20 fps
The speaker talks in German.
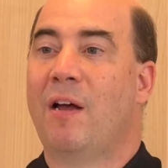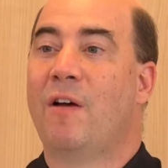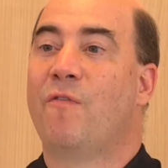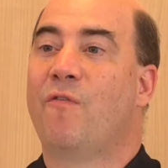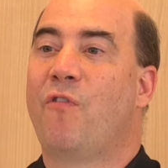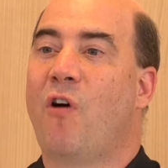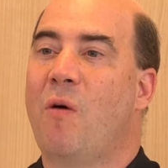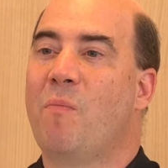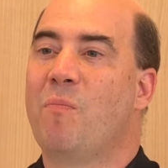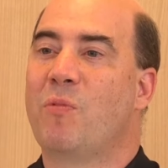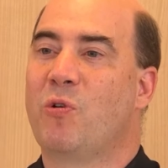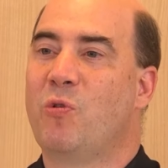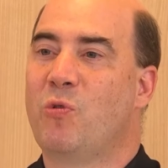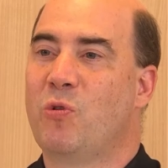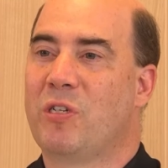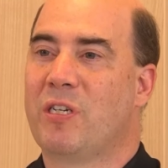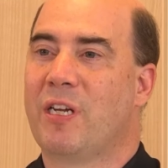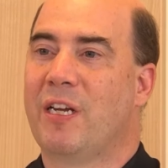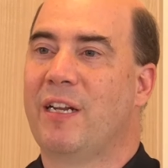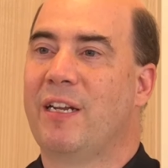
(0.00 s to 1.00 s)
vom
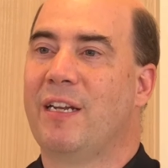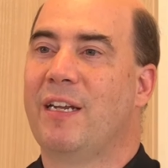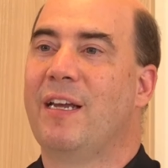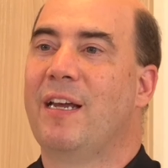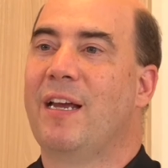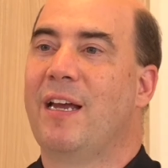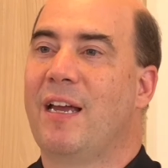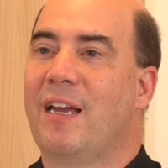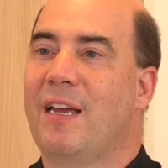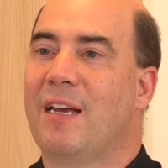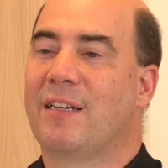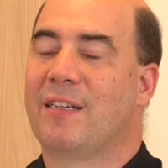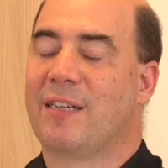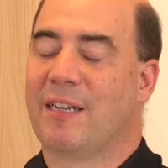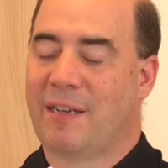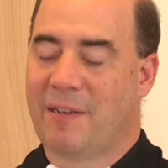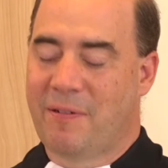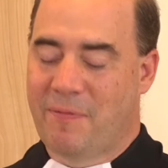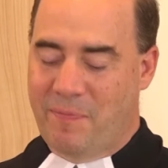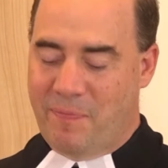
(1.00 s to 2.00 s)
guten
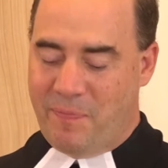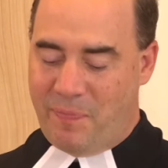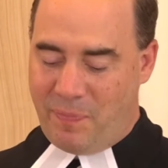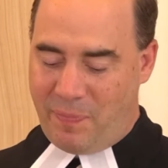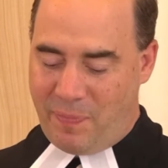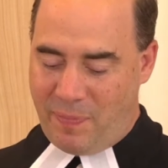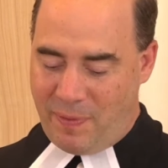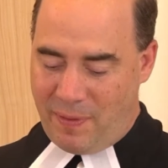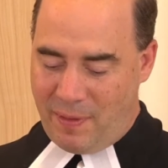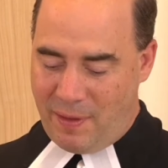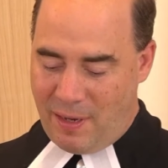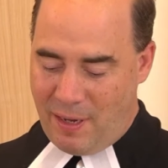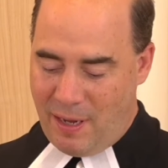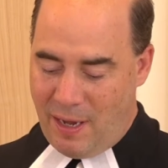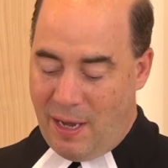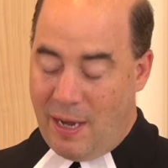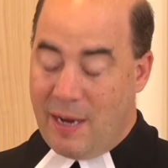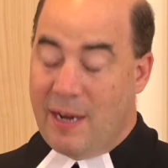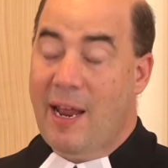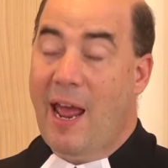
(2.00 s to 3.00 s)
Hirten.
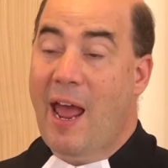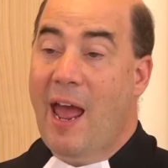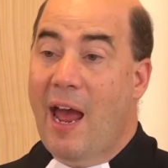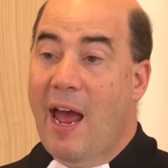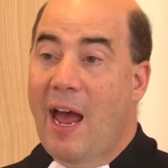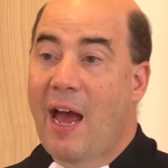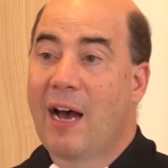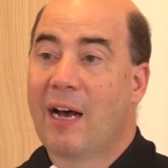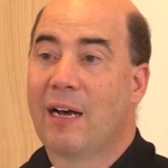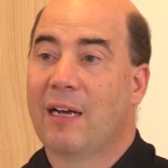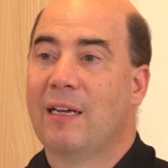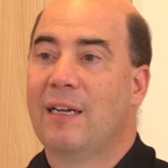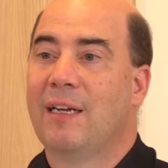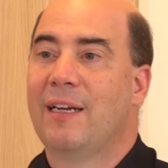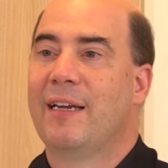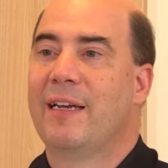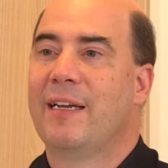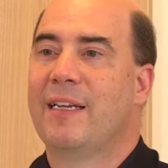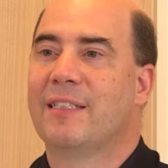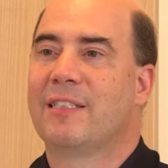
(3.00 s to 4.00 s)
Der Herr
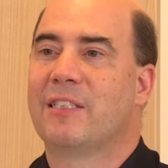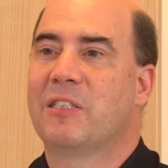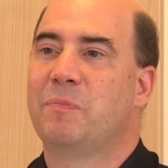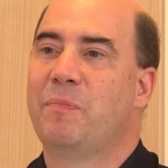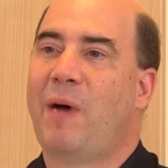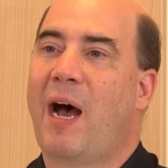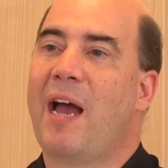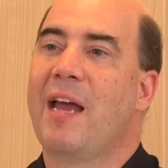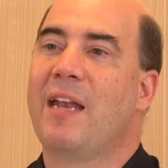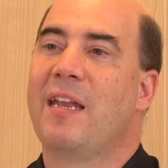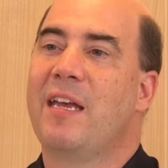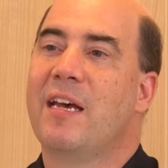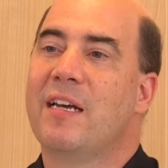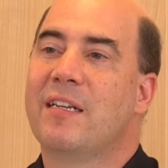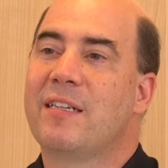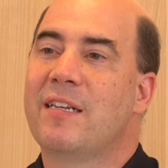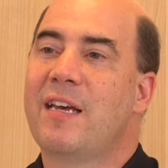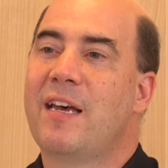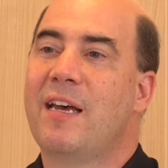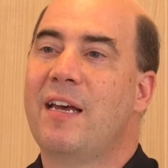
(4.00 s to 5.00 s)
ist mein
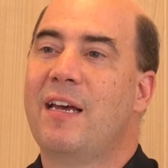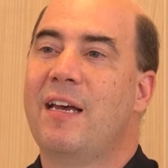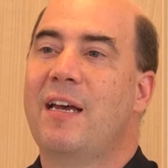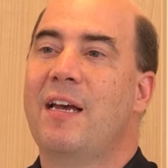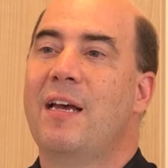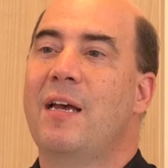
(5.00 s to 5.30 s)
Hirte,